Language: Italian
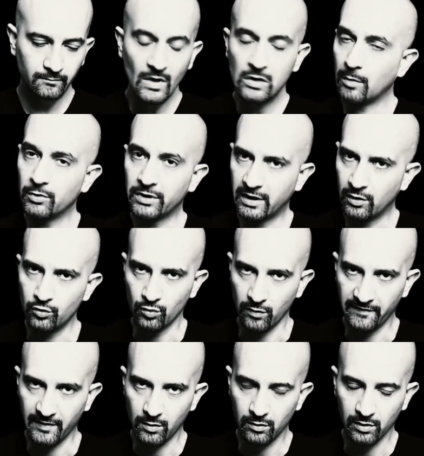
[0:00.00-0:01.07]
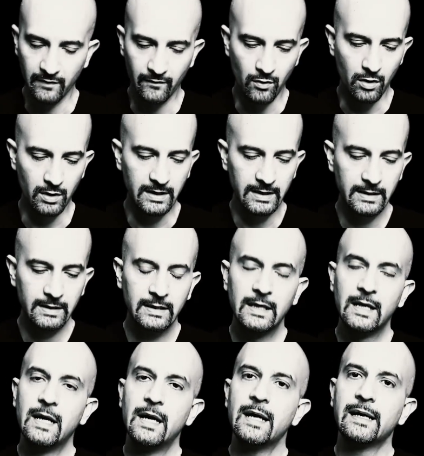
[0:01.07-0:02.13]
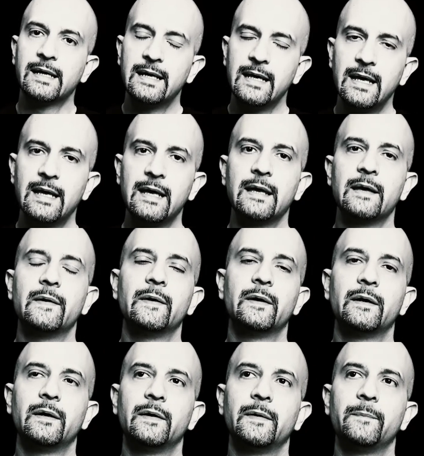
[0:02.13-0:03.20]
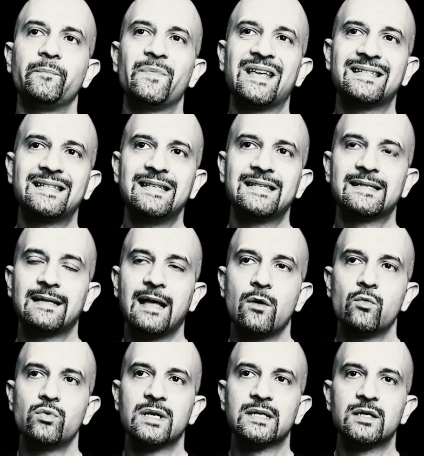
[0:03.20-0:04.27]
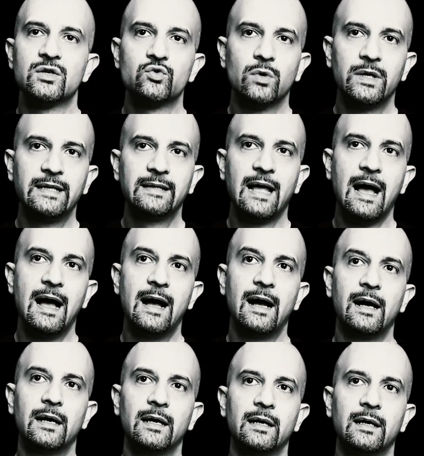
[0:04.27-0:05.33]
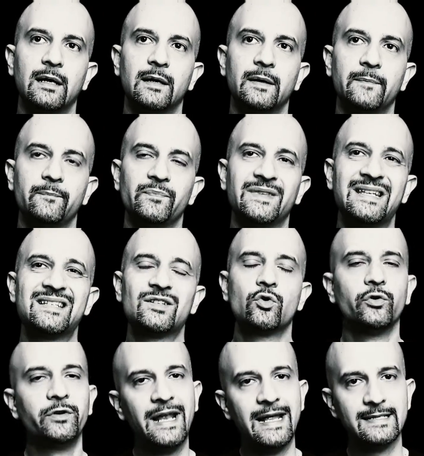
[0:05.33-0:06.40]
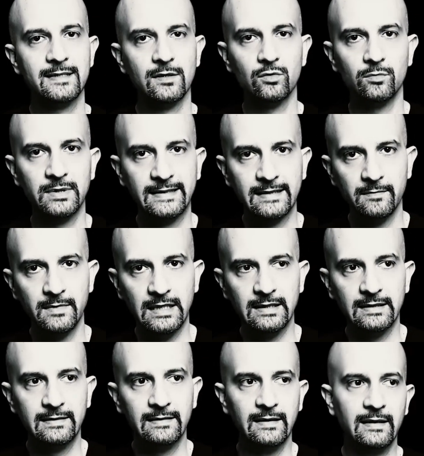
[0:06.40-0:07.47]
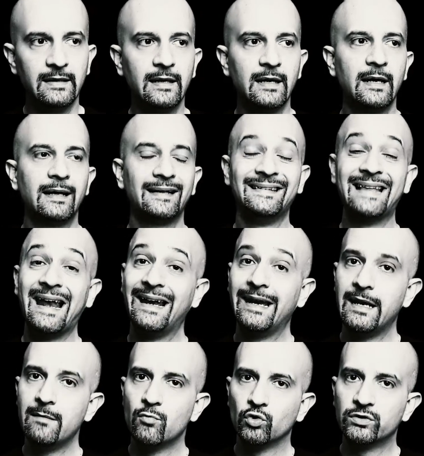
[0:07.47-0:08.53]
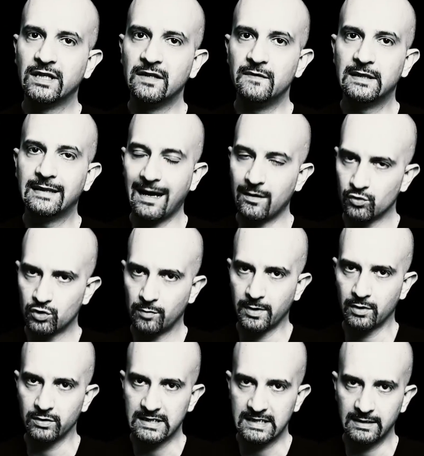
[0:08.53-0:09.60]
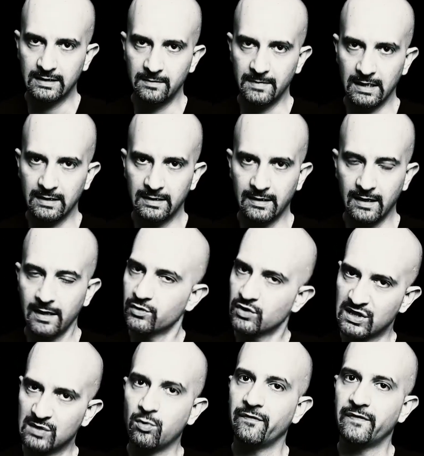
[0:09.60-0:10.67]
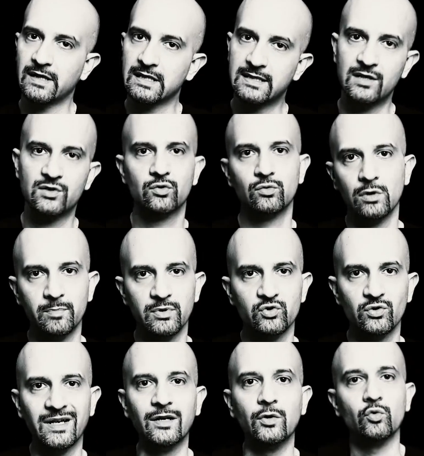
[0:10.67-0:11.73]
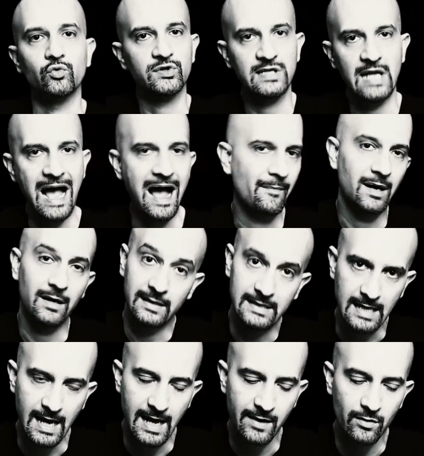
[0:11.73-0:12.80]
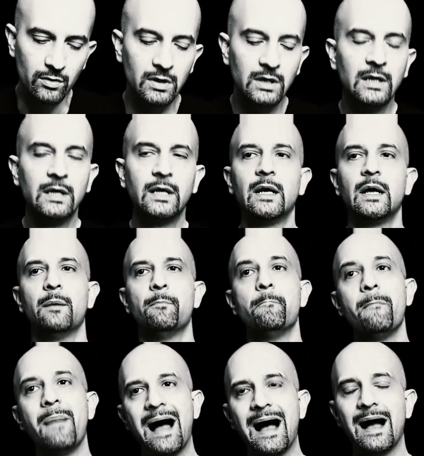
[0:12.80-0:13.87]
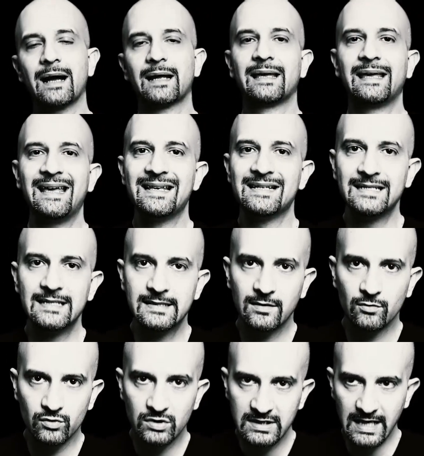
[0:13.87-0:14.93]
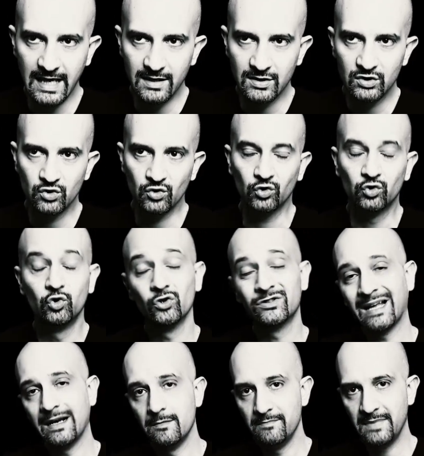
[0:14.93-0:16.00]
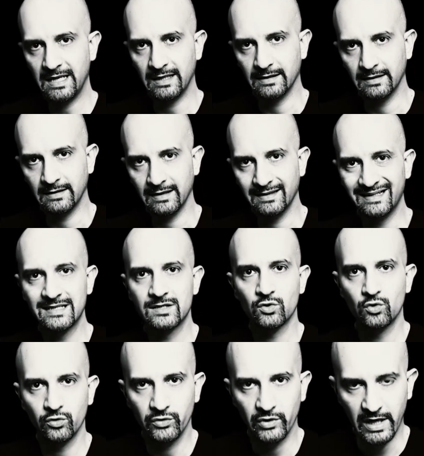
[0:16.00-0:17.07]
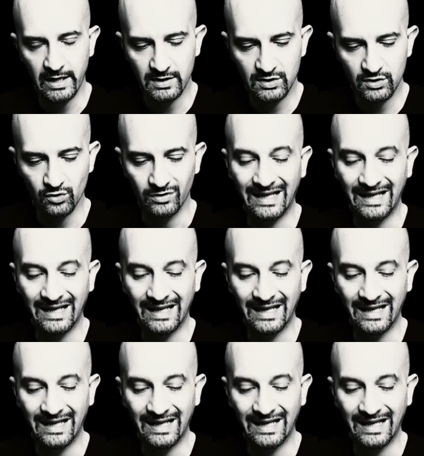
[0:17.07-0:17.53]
dopodiché ognuno fa quello che vuole, che uh, esista una sessualità uh, disconnessa completamente dall'emotività, non sto parlando dei sentimenti, eh, cioè si può fare sesso con una persona che non si ama, chiaro, ma che esista un sesso totalmente disconnesso